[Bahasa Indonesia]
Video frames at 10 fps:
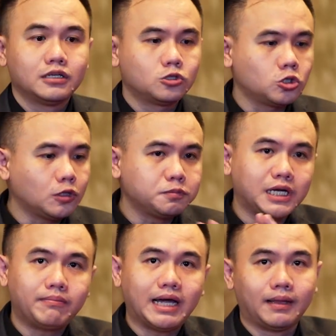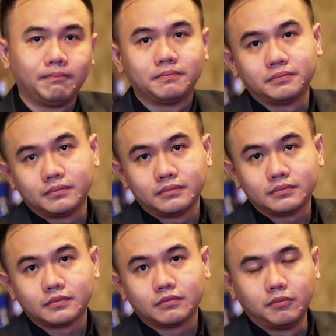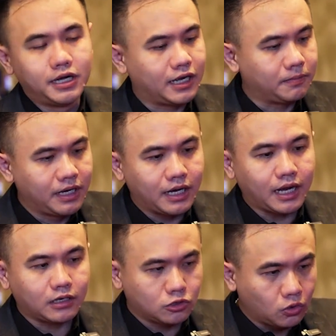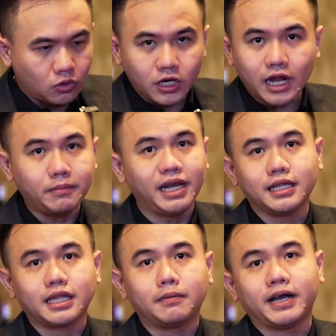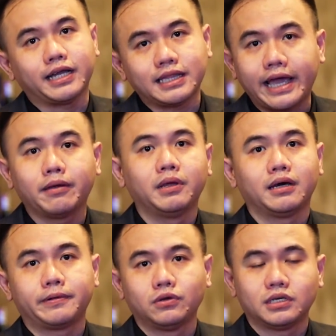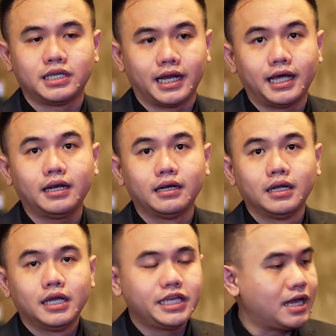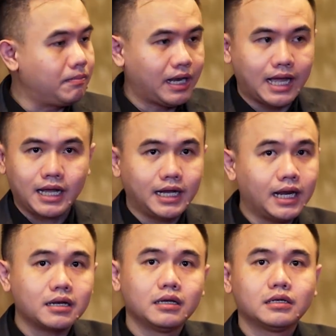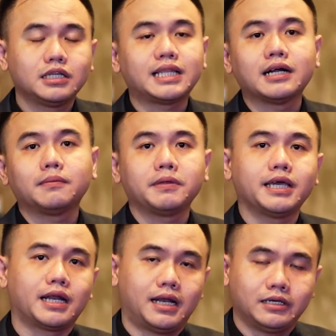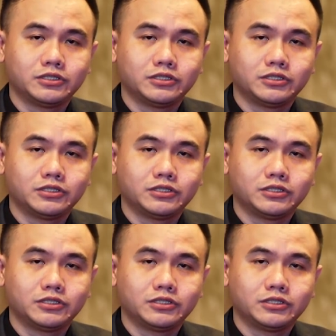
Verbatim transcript: tutup jam malam. Benar-benar turunkan militer pakai tank bila perlu ke jalan. Yang melanggar ditangkap penjara